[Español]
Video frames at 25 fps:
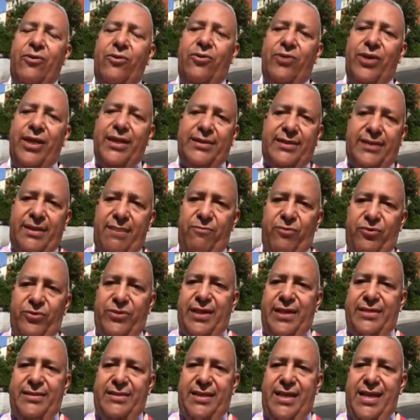lo
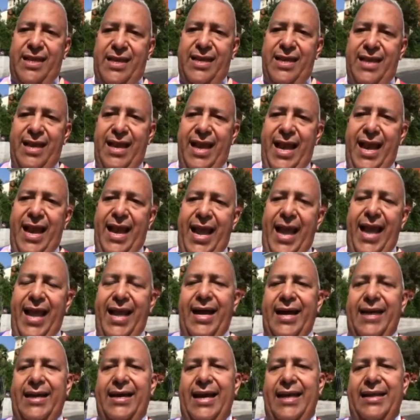decimos así,
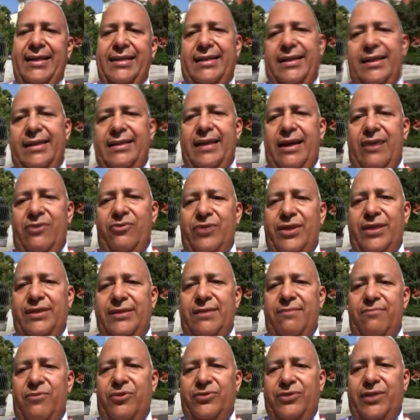en Argentina lo
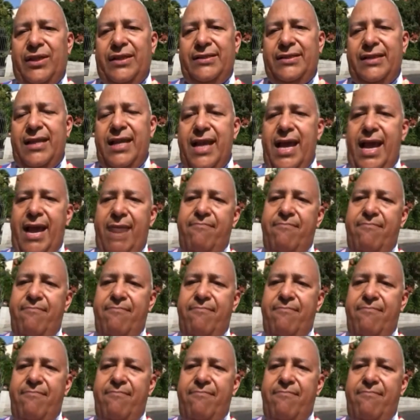decimos así,